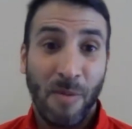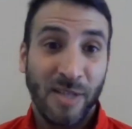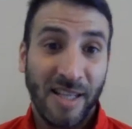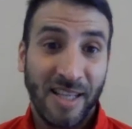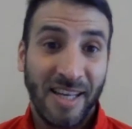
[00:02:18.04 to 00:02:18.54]

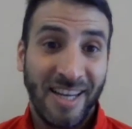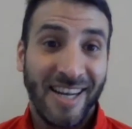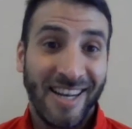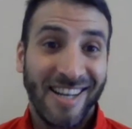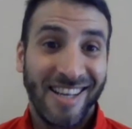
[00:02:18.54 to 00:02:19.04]
vamos a
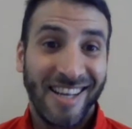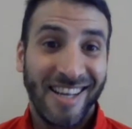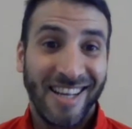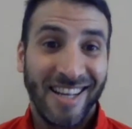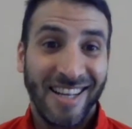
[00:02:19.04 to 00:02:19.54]
tener
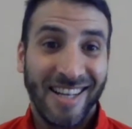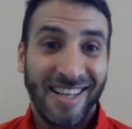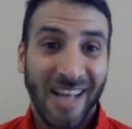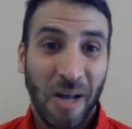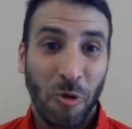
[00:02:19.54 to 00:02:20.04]
que,
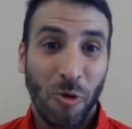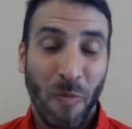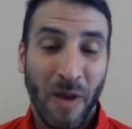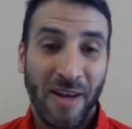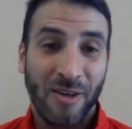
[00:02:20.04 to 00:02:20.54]
que
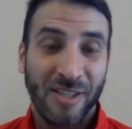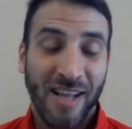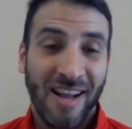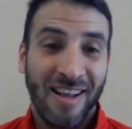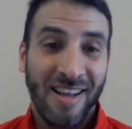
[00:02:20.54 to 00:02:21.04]
acostumbrarnos
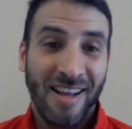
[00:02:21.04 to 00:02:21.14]
a,